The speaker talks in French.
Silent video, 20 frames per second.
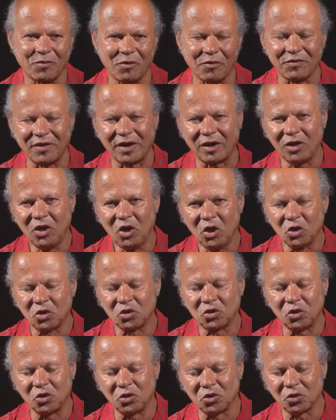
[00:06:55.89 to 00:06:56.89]
Pour, faire
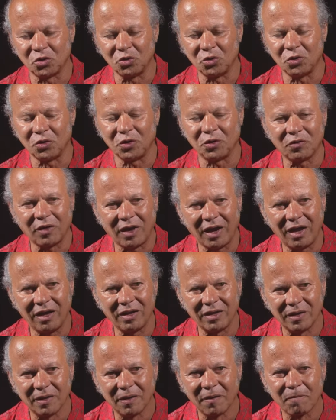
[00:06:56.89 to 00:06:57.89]
ce mais jeu. NEZ,
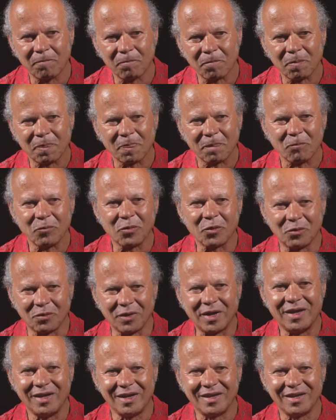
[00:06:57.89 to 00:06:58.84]
voilà. gros, ouais.